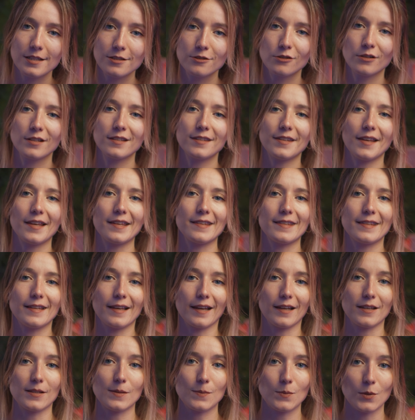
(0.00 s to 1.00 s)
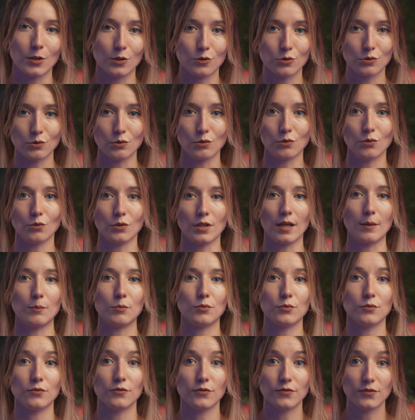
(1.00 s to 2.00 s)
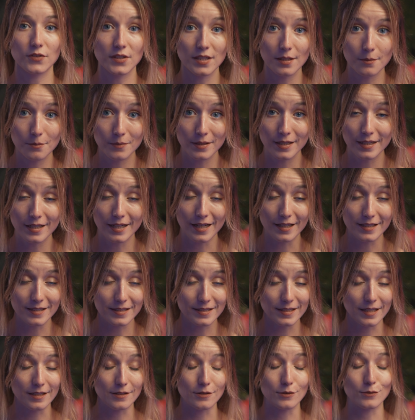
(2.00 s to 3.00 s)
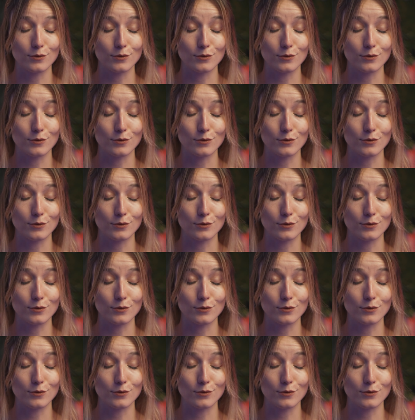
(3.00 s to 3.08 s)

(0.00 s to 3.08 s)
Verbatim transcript: les gens étaient assez respectueux, on a pu filmer la scène